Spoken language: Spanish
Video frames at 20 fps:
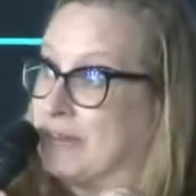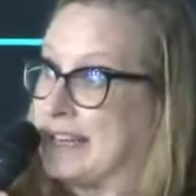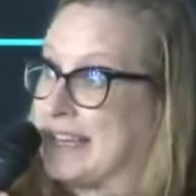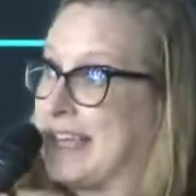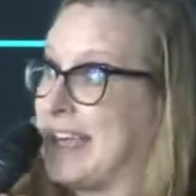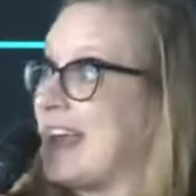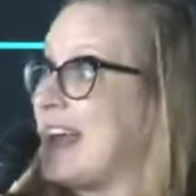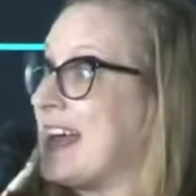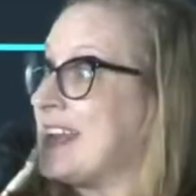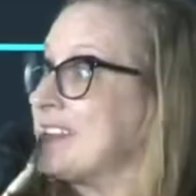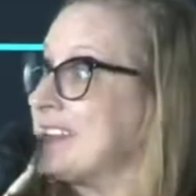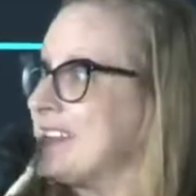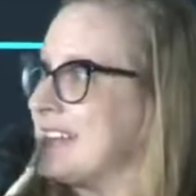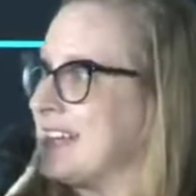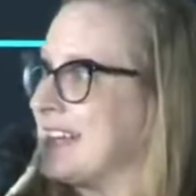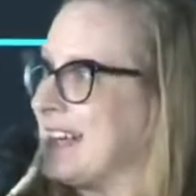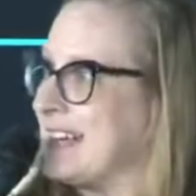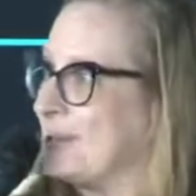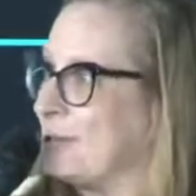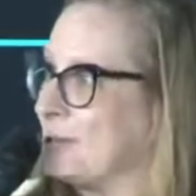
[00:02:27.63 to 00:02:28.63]
¿Qué
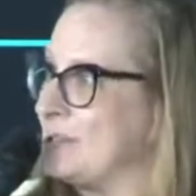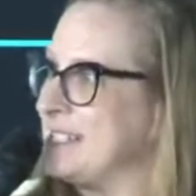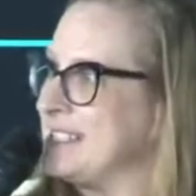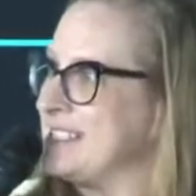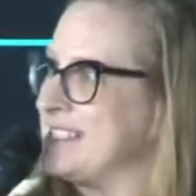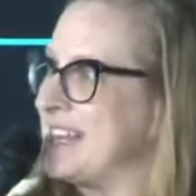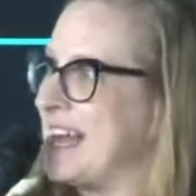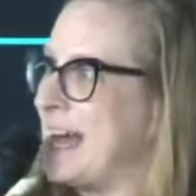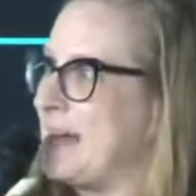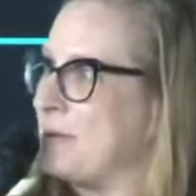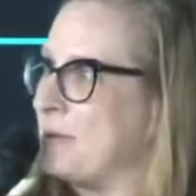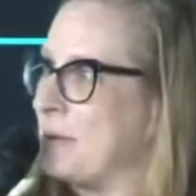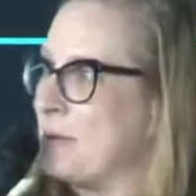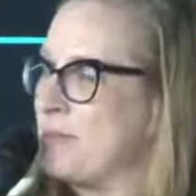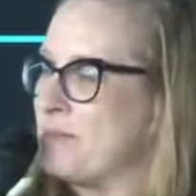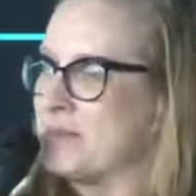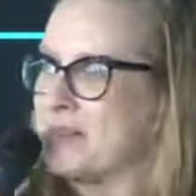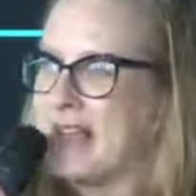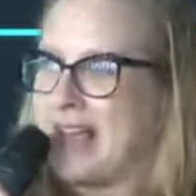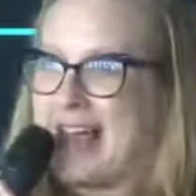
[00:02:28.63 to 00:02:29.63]
hace el judiciario?
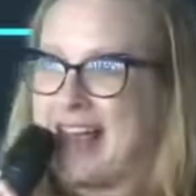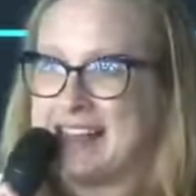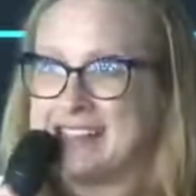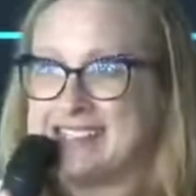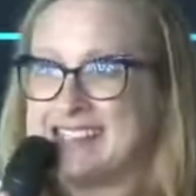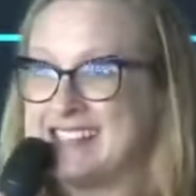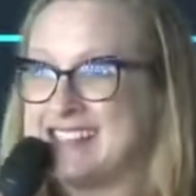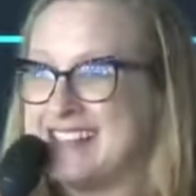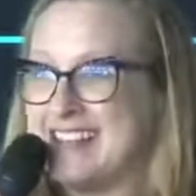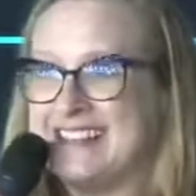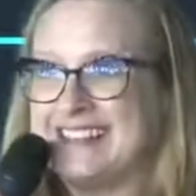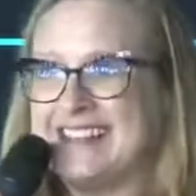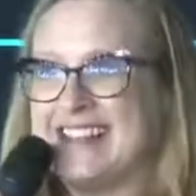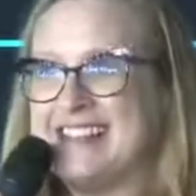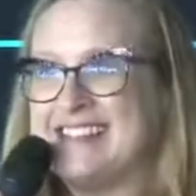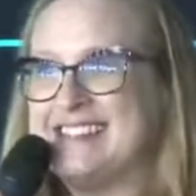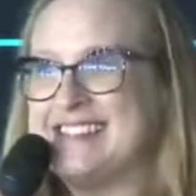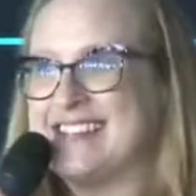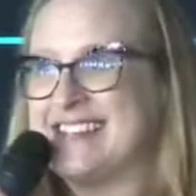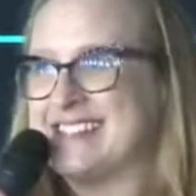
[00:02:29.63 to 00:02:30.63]
Hace
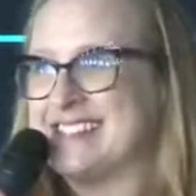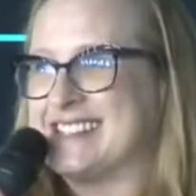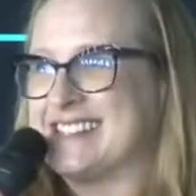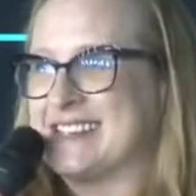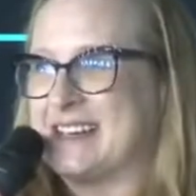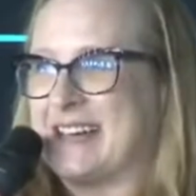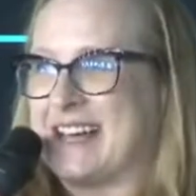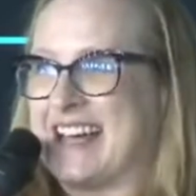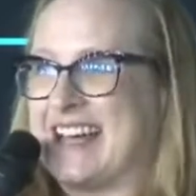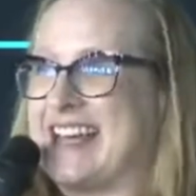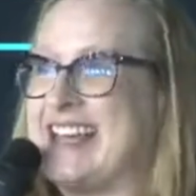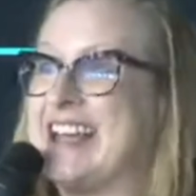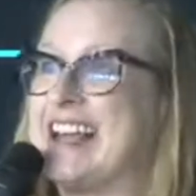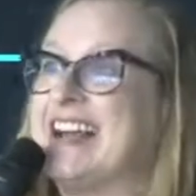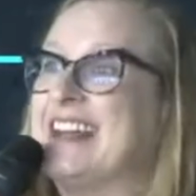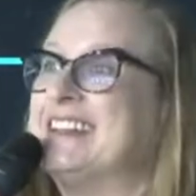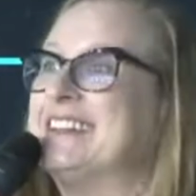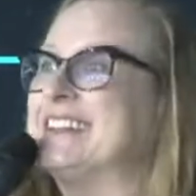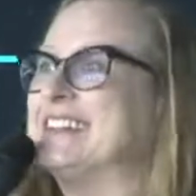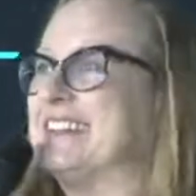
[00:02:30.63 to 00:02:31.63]
sentencias
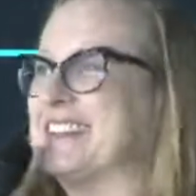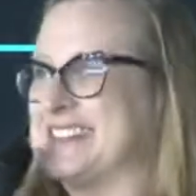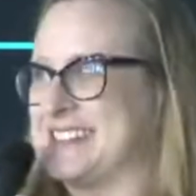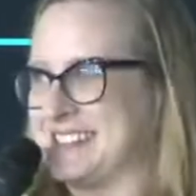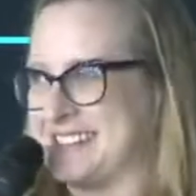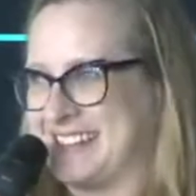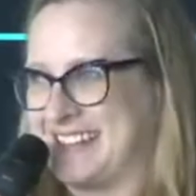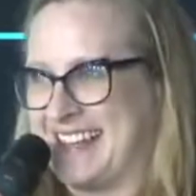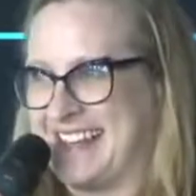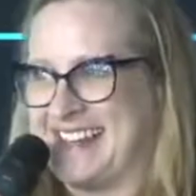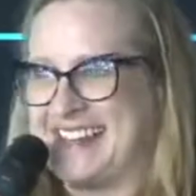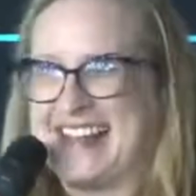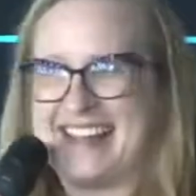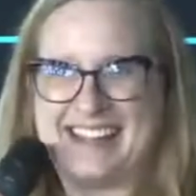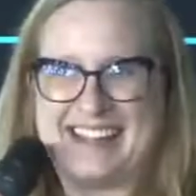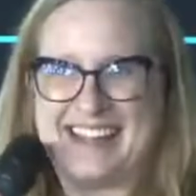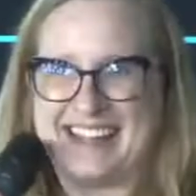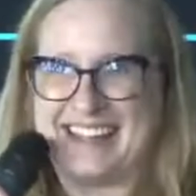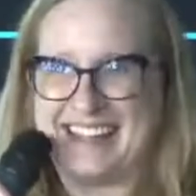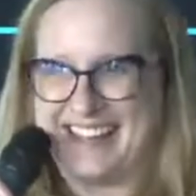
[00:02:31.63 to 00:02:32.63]
gigantes que
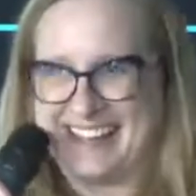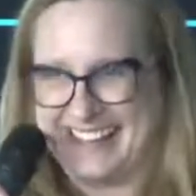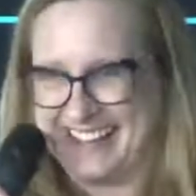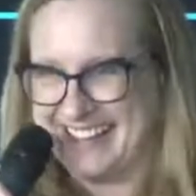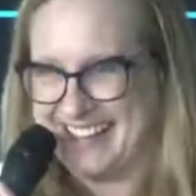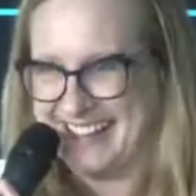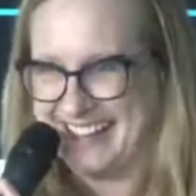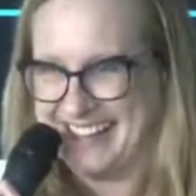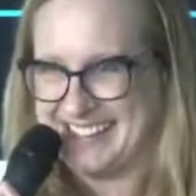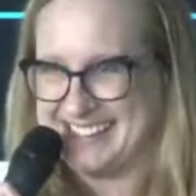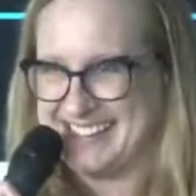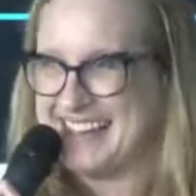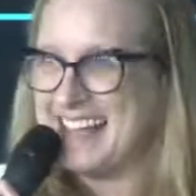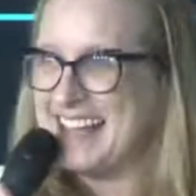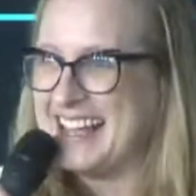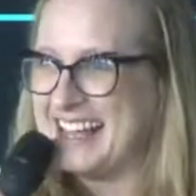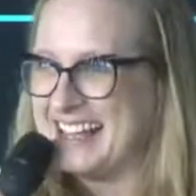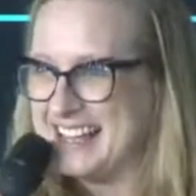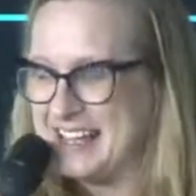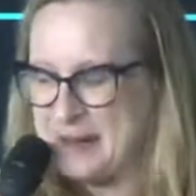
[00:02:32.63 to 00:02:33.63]
nadie las
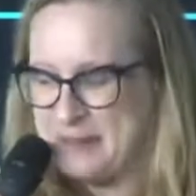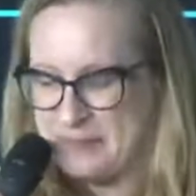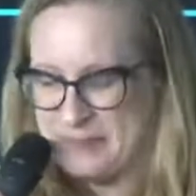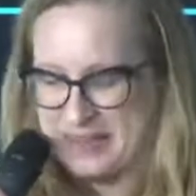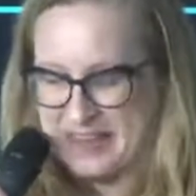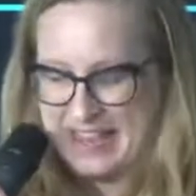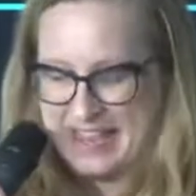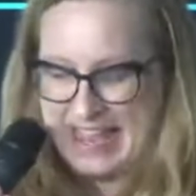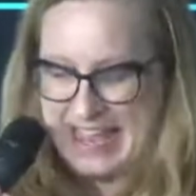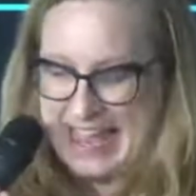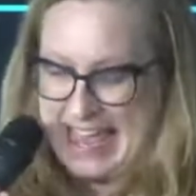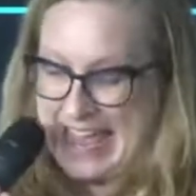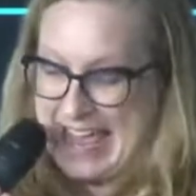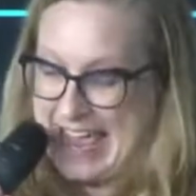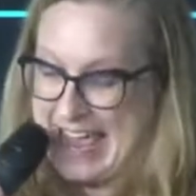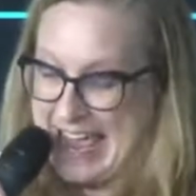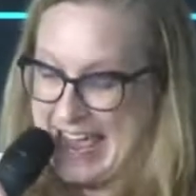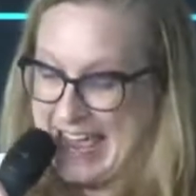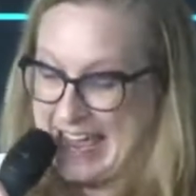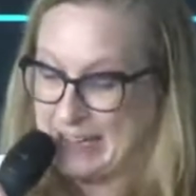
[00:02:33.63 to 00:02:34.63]
lee.
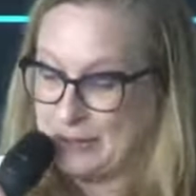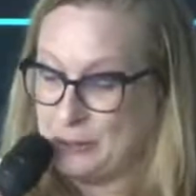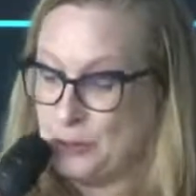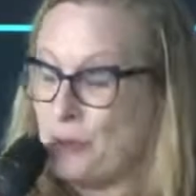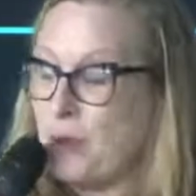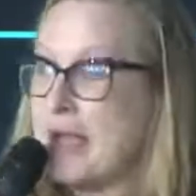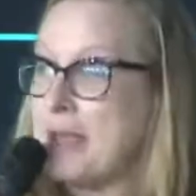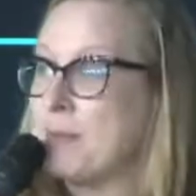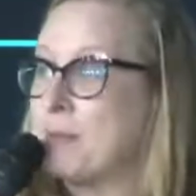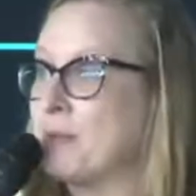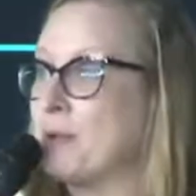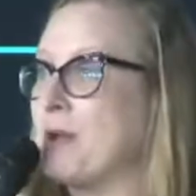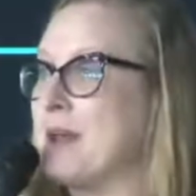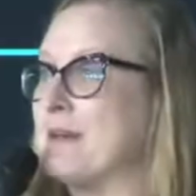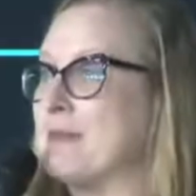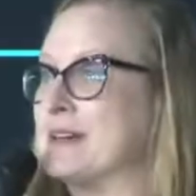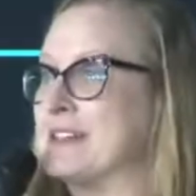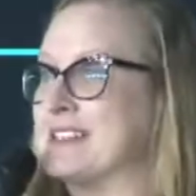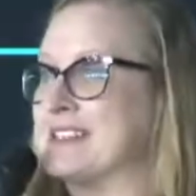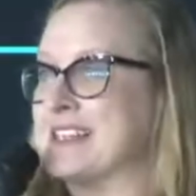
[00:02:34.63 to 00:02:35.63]
Eh, no hay
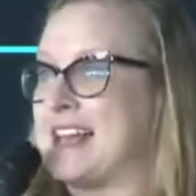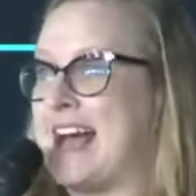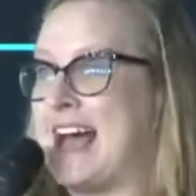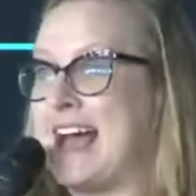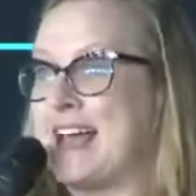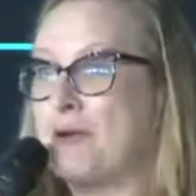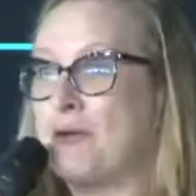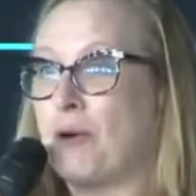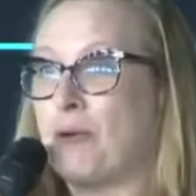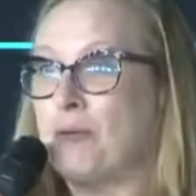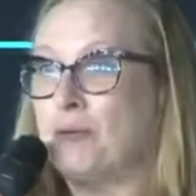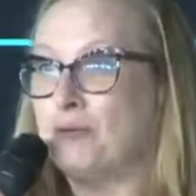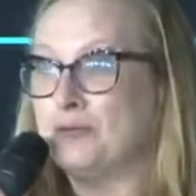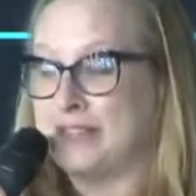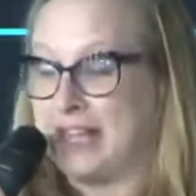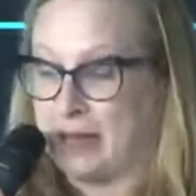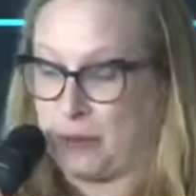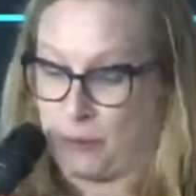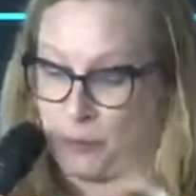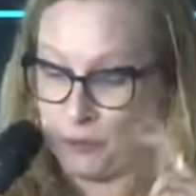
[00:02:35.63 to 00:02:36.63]
pruebas, hay como
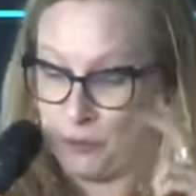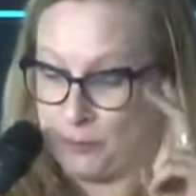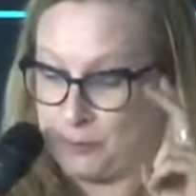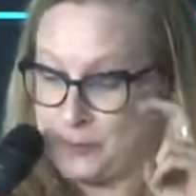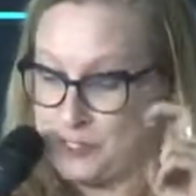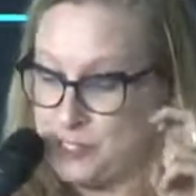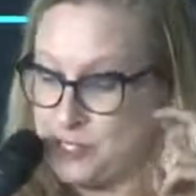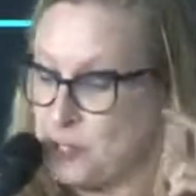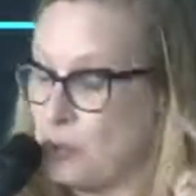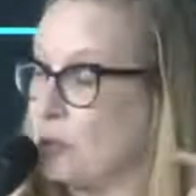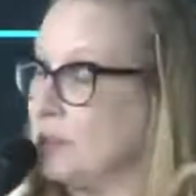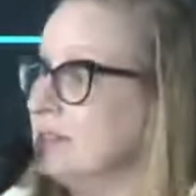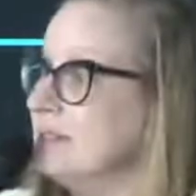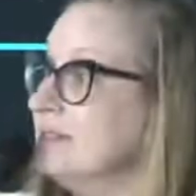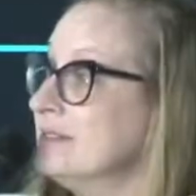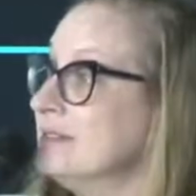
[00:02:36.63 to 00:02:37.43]
una corrupción,